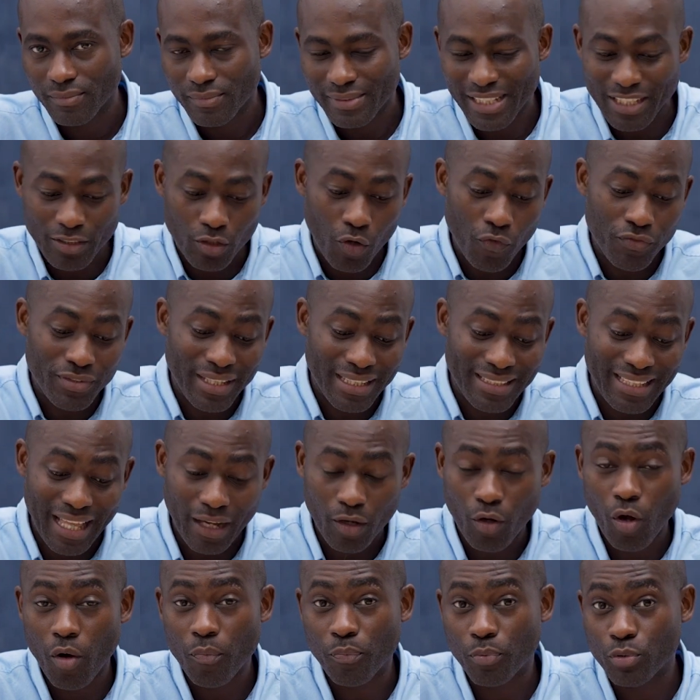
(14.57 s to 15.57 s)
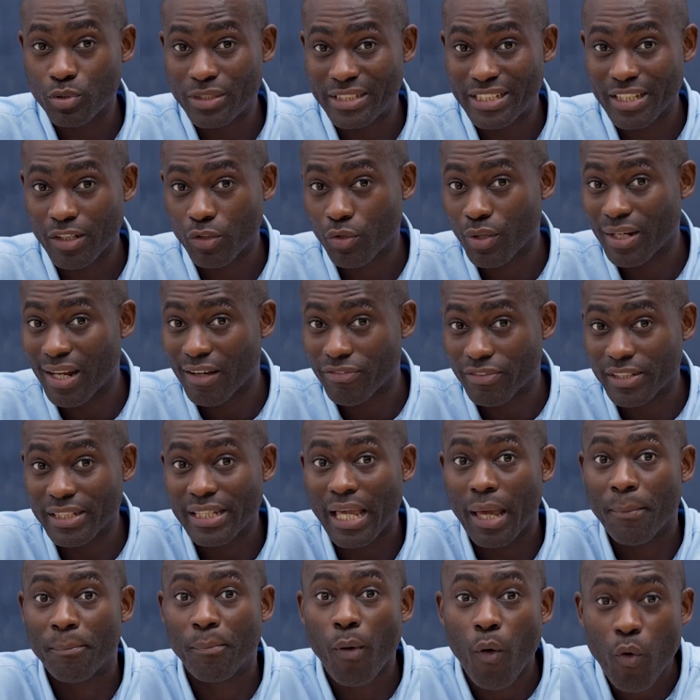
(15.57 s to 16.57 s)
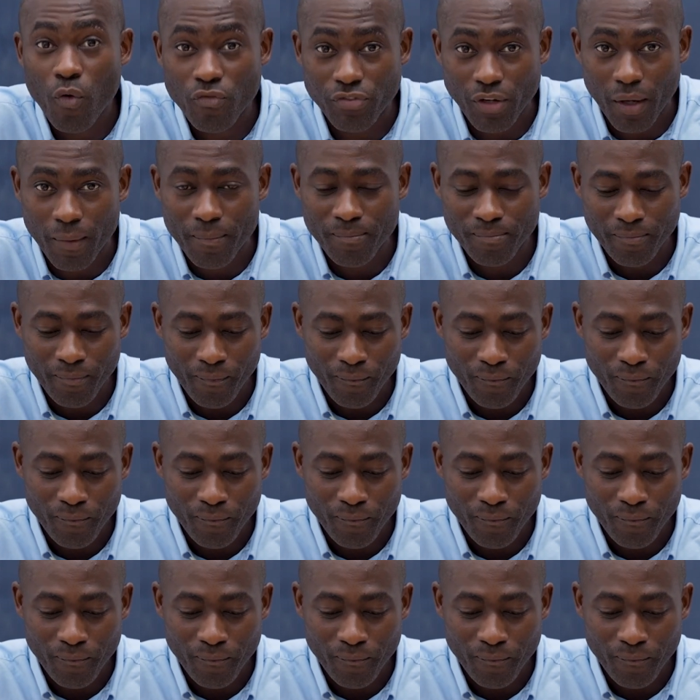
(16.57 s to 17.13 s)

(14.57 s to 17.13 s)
Est-ce que vous êtes d'accord pour dire que l'Afrique est pauvre